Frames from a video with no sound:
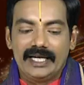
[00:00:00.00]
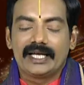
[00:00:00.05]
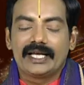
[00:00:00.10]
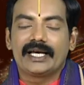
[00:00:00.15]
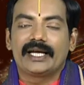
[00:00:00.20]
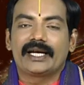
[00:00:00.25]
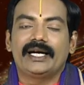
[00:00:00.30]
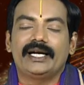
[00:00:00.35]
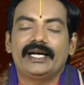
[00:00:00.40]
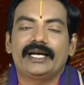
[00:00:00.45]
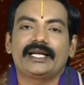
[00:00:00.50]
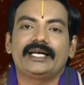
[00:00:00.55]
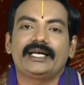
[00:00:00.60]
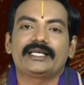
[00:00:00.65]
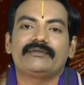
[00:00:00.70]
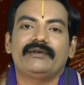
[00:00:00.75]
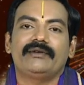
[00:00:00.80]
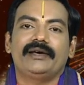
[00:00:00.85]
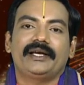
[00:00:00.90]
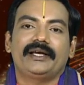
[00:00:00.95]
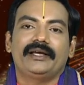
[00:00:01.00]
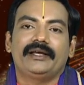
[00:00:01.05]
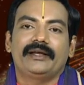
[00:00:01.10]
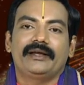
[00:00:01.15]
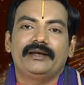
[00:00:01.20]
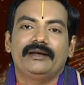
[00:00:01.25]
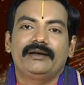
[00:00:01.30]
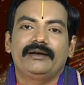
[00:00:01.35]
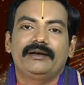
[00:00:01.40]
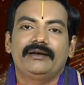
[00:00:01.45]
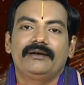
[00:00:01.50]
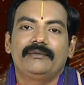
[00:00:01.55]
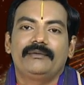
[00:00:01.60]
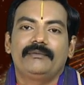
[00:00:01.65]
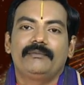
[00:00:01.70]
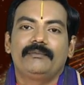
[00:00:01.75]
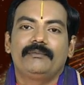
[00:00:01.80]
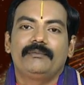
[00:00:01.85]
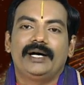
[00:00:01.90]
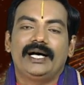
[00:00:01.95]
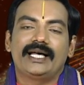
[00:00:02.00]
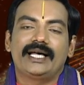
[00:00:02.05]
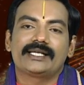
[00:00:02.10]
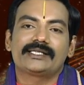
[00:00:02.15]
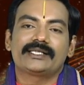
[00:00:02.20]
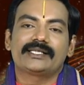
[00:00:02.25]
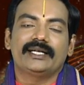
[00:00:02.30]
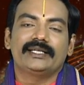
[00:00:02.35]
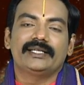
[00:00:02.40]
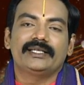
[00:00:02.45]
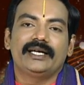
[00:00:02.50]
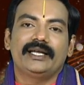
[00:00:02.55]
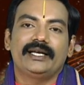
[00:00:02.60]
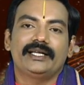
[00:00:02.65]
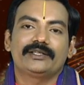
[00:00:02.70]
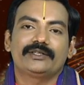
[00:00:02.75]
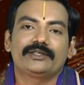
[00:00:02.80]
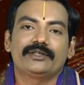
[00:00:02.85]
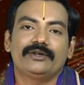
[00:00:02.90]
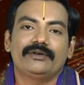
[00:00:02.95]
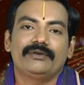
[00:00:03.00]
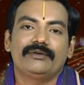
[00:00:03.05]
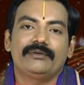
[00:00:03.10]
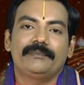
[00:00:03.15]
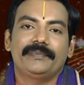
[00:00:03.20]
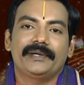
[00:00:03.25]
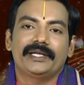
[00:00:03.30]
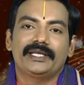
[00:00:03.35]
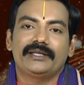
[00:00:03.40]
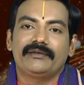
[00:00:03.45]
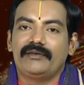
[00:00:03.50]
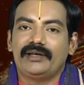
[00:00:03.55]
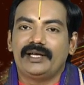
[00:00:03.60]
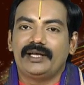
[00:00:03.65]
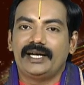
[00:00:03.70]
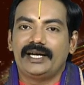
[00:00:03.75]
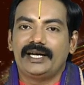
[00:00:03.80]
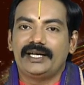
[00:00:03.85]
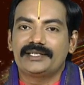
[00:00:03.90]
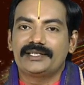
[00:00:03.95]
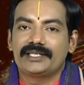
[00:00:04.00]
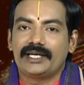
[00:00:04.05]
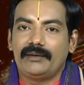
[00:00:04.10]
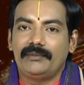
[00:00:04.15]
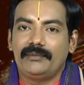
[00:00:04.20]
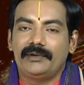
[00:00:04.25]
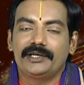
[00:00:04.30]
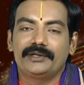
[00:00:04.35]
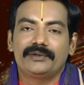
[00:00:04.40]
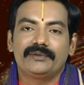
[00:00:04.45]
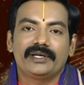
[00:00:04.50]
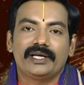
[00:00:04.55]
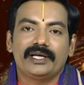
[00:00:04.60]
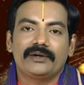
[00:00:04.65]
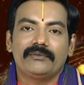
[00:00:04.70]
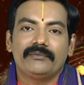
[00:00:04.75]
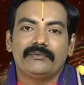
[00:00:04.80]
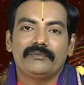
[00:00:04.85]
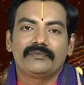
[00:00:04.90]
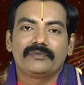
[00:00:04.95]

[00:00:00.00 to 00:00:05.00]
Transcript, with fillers: కర్కాటక రాశి వారికి మానసిక ధైర్యంతో ప్రతి వ్యవహారాన్ని చక్కబెట్టుకుంటారు